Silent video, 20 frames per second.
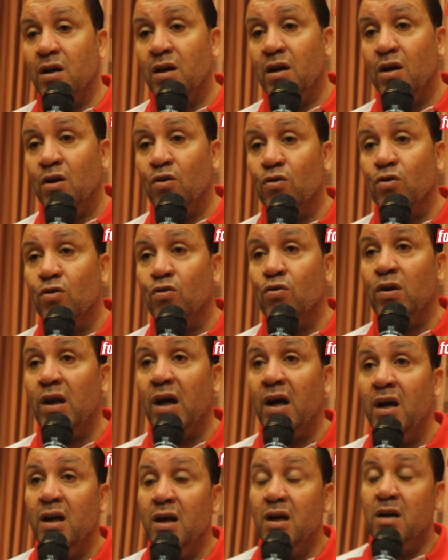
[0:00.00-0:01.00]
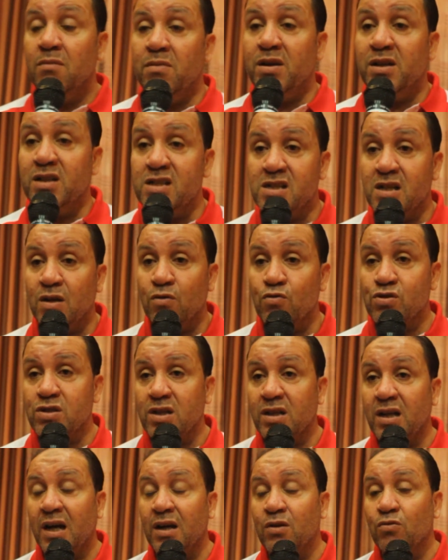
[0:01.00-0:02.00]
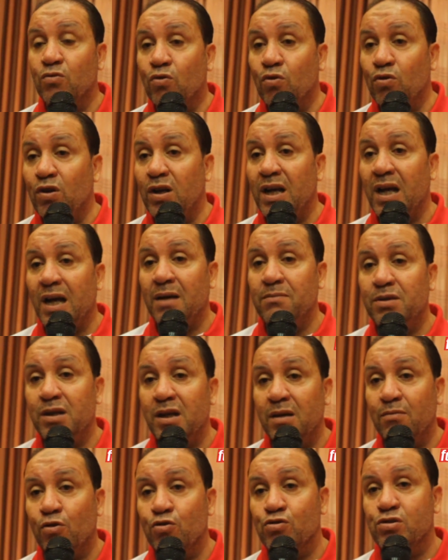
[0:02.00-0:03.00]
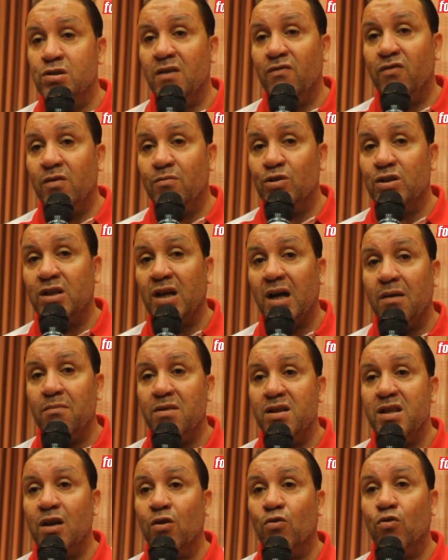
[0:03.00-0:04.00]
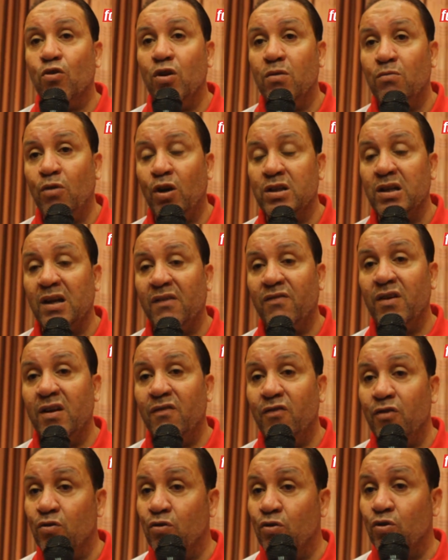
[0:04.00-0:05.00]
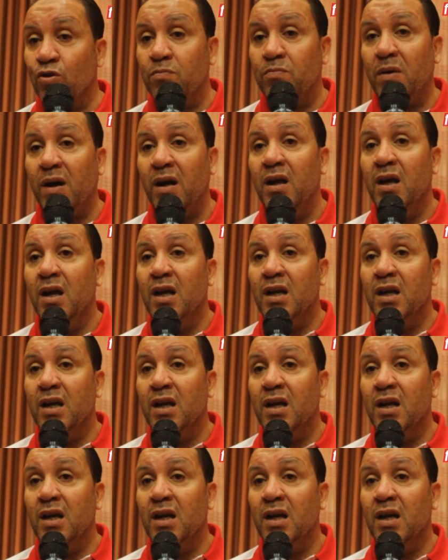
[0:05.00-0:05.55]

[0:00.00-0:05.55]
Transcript: انغولا آه، ما ننساوش زاد انه كل اللاعبين اللي موجودين في المنتخب هذا كلهم محترفين في اوروبا